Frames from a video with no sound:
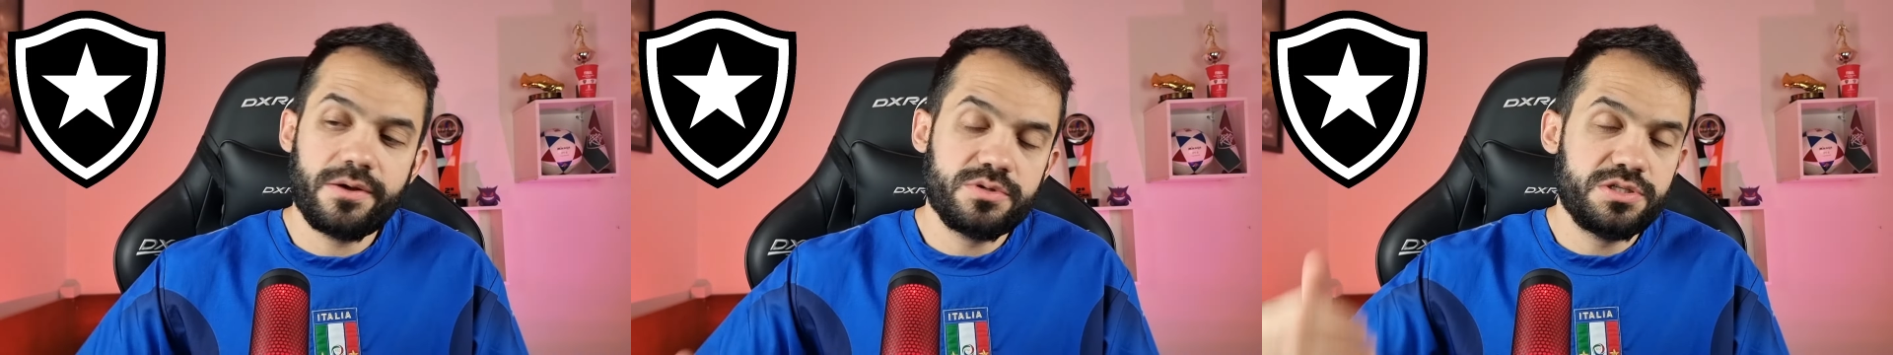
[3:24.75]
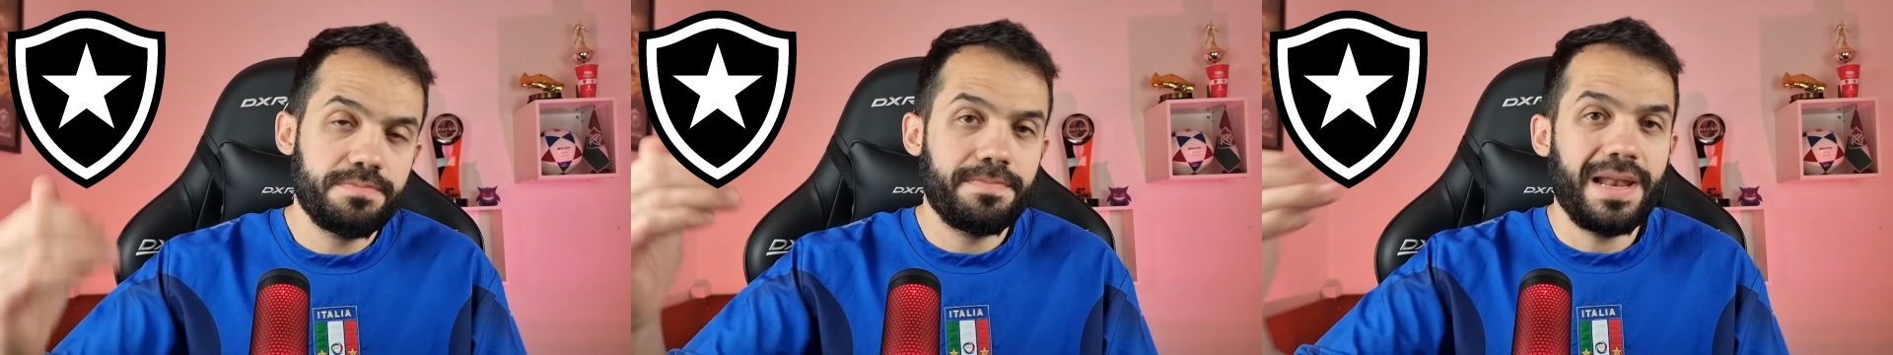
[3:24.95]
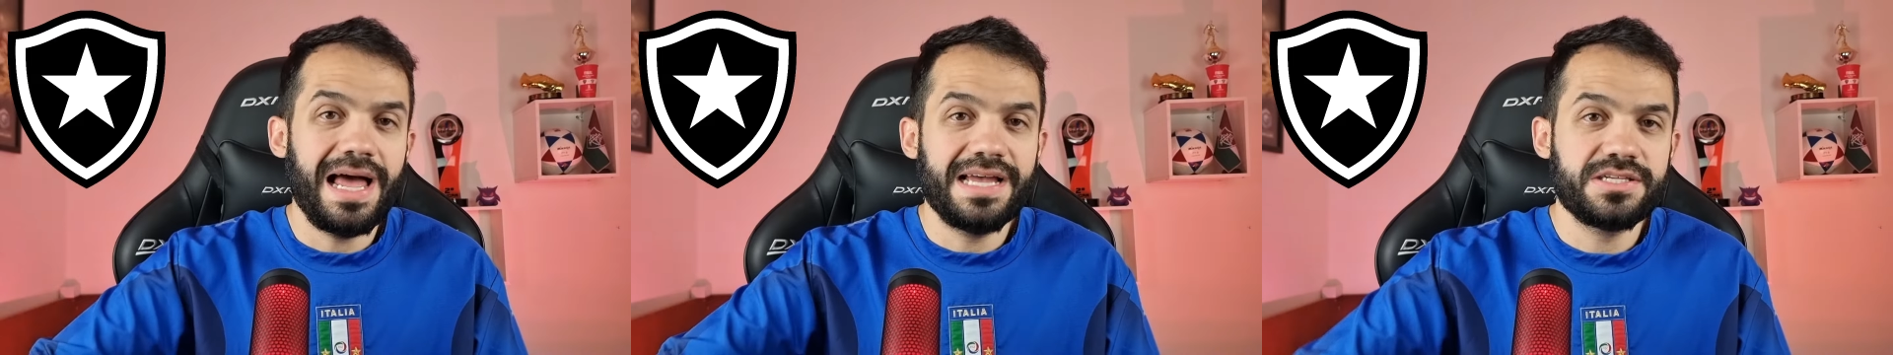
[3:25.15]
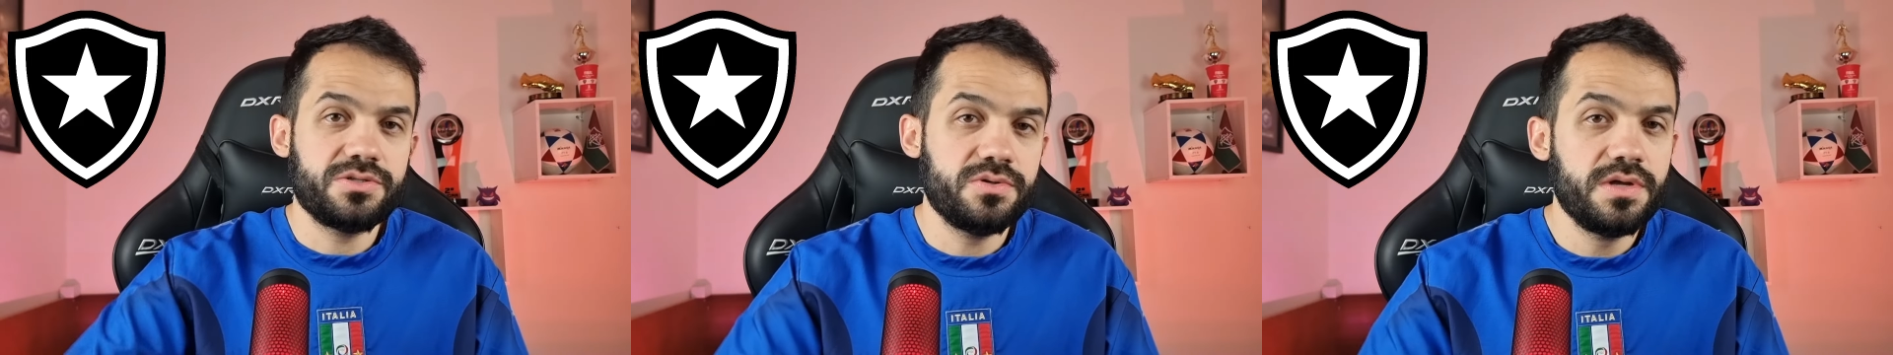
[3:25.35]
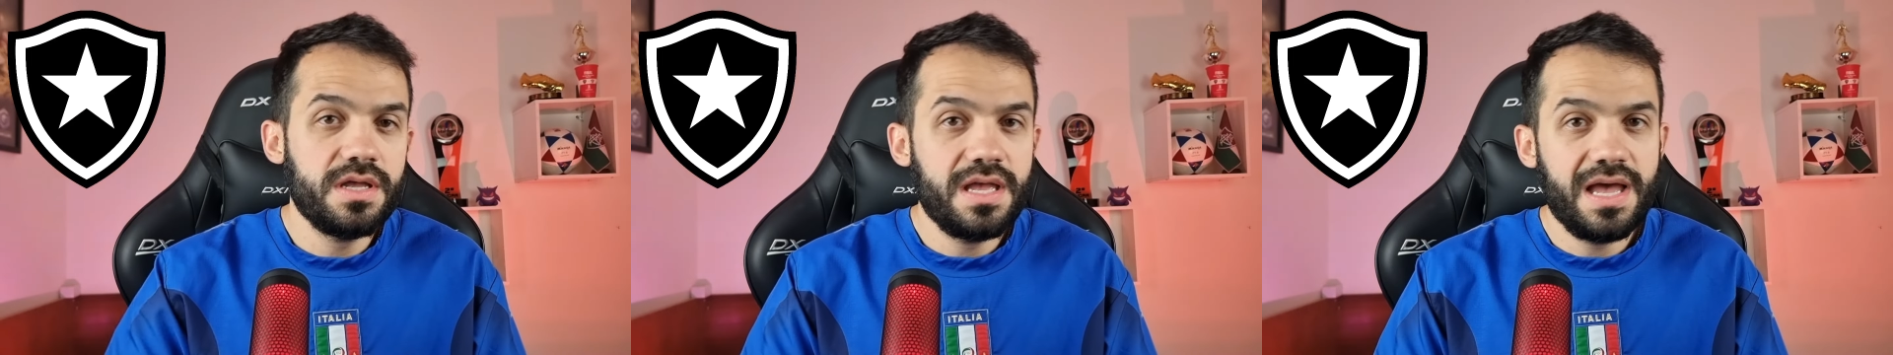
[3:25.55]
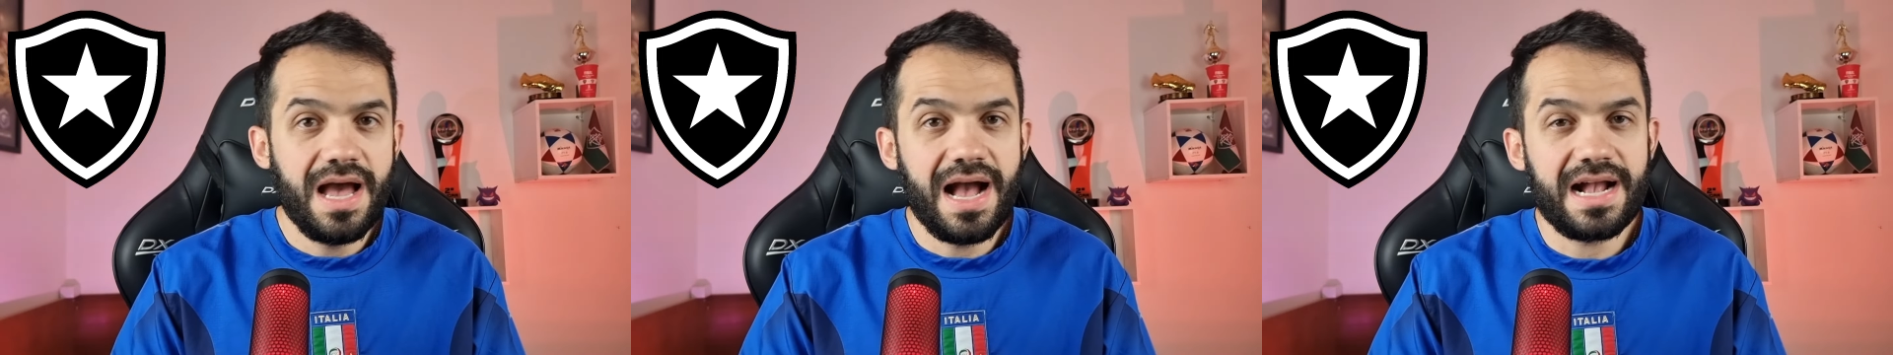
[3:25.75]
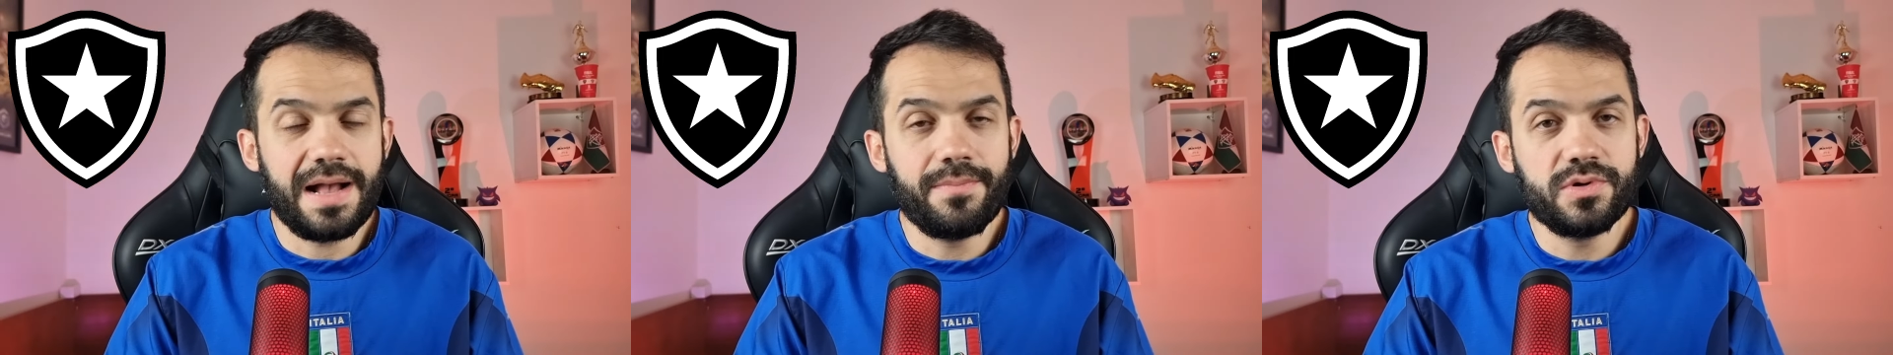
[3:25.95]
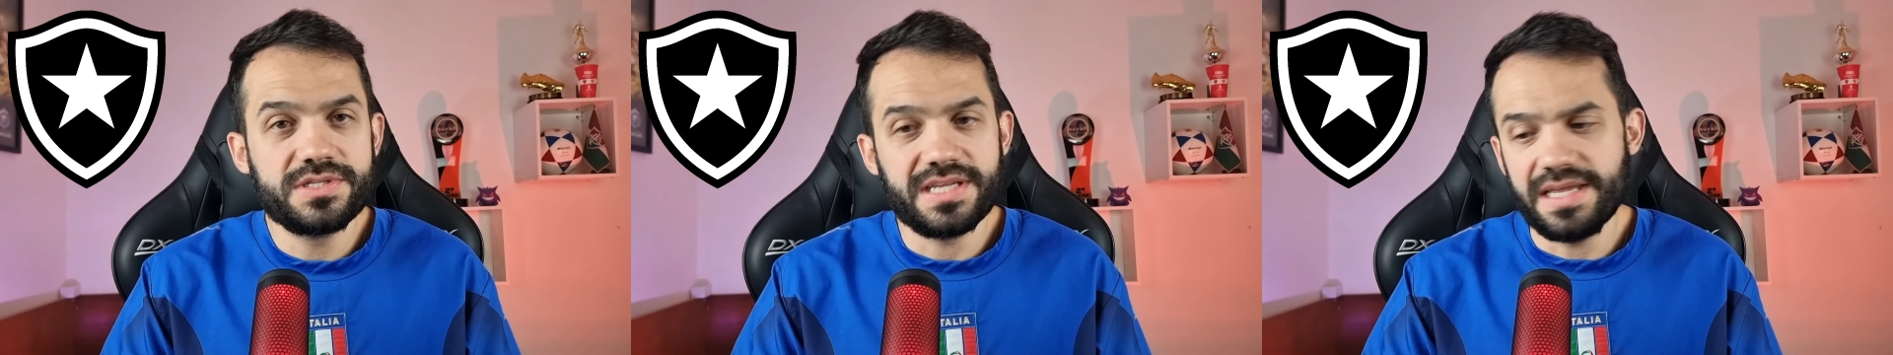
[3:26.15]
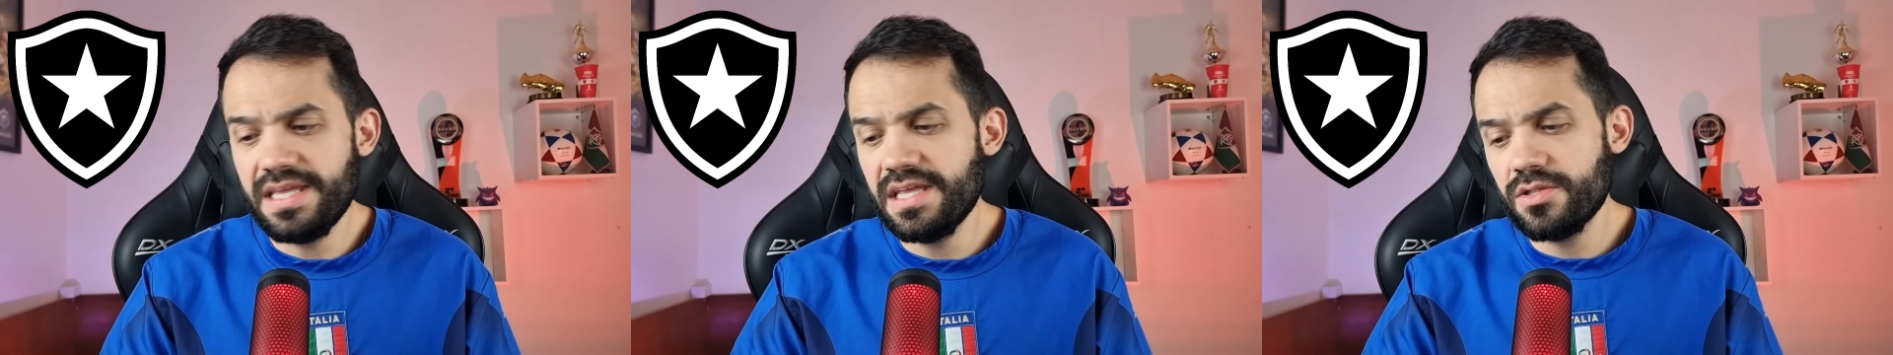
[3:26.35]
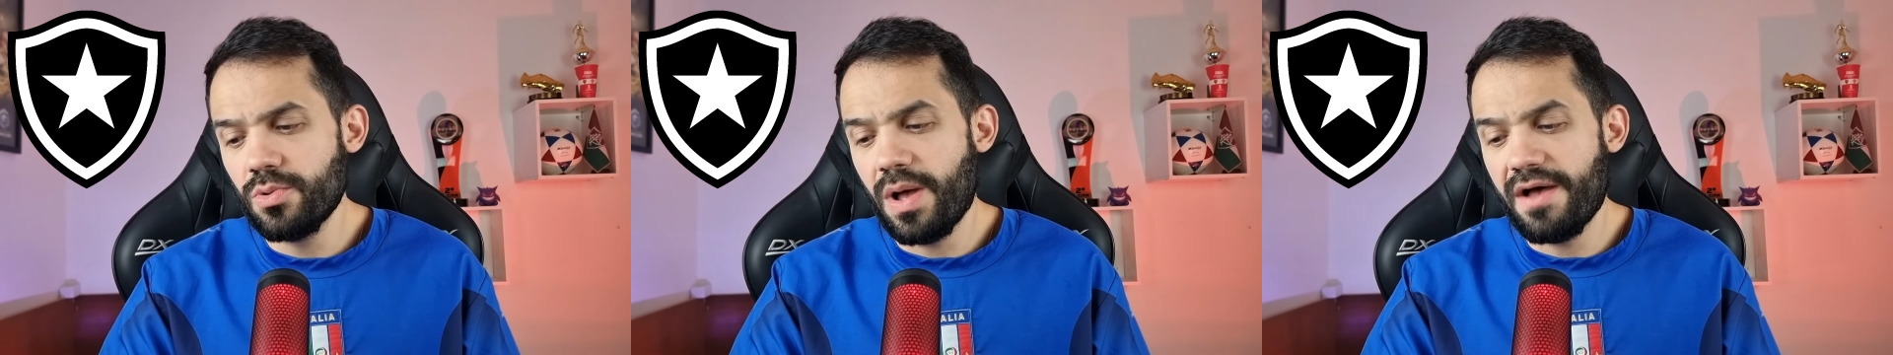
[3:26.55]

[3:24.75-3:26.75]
O de Plácido acabou saindo,